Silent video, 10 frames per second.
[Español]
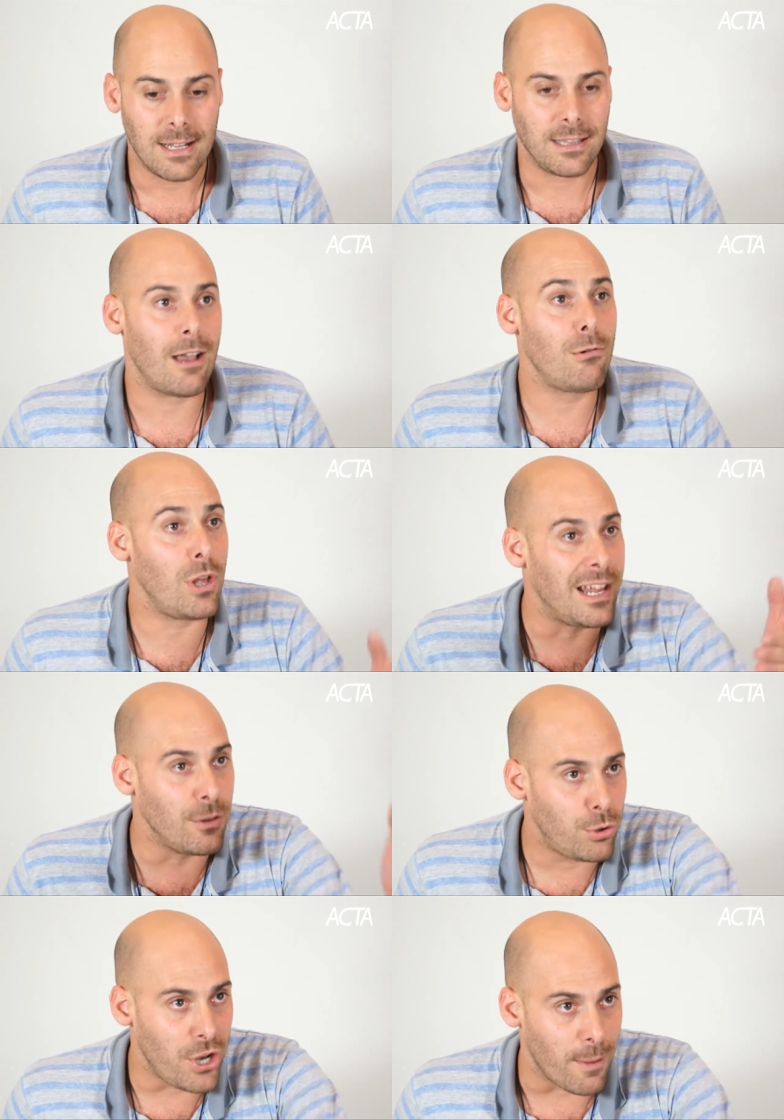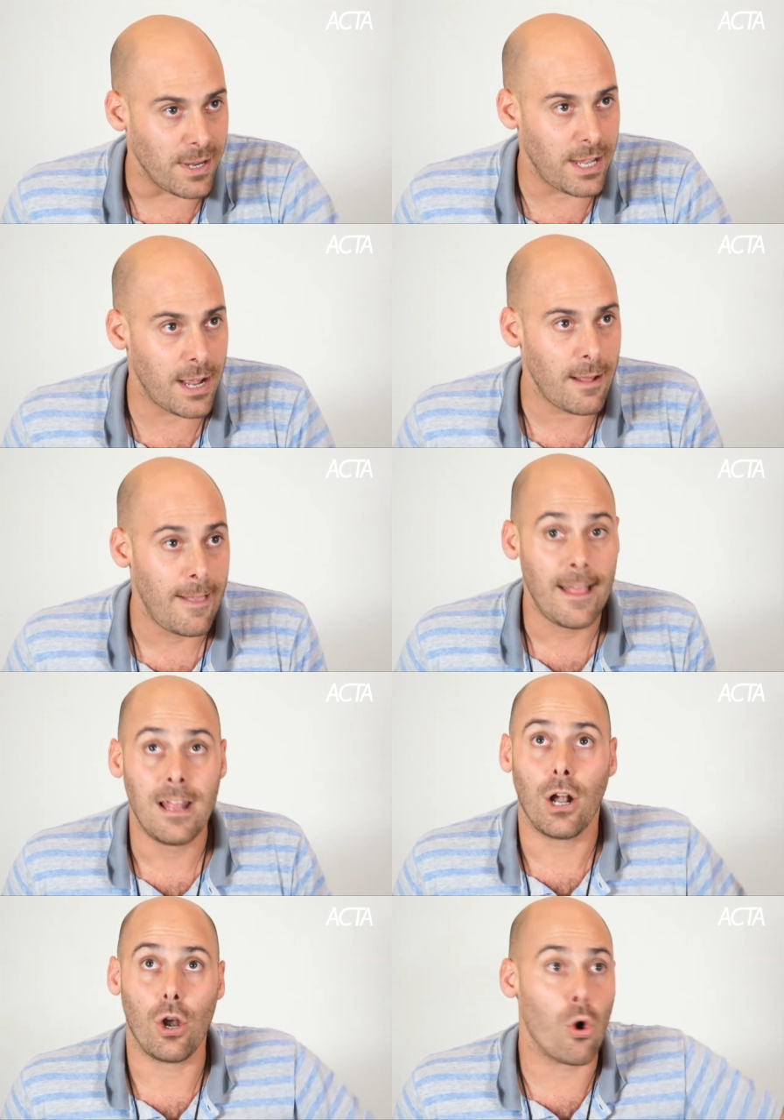te hablo de la industria minera.
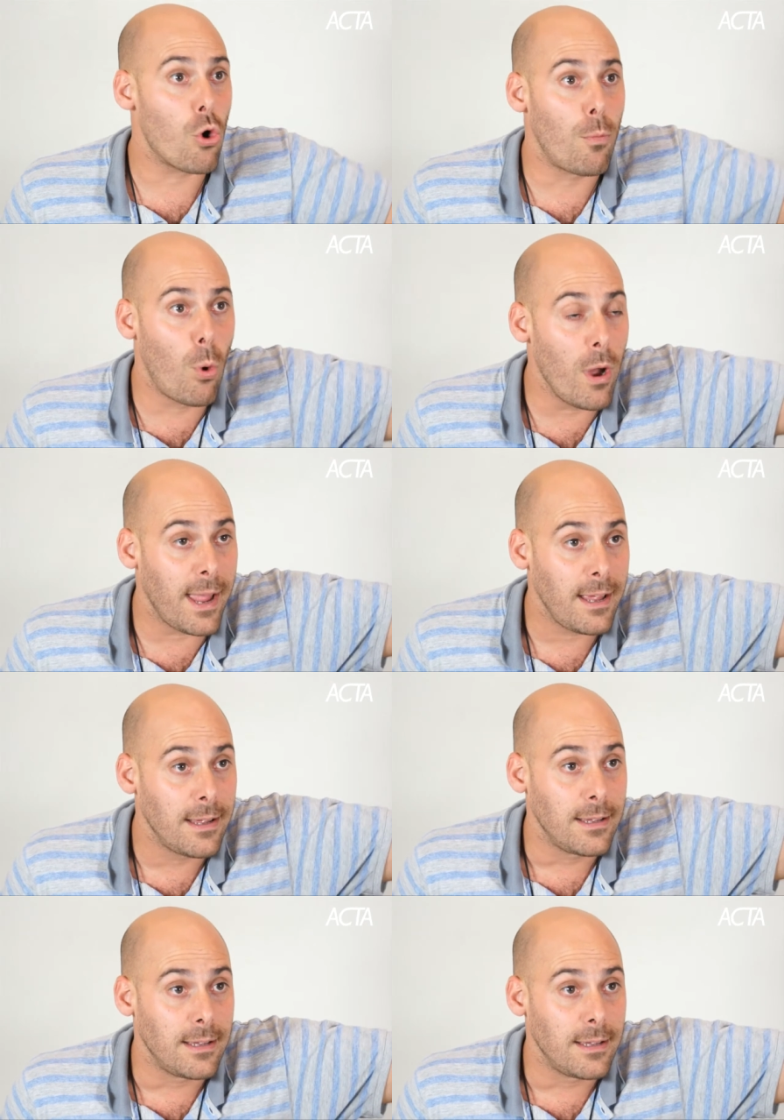Loncopué,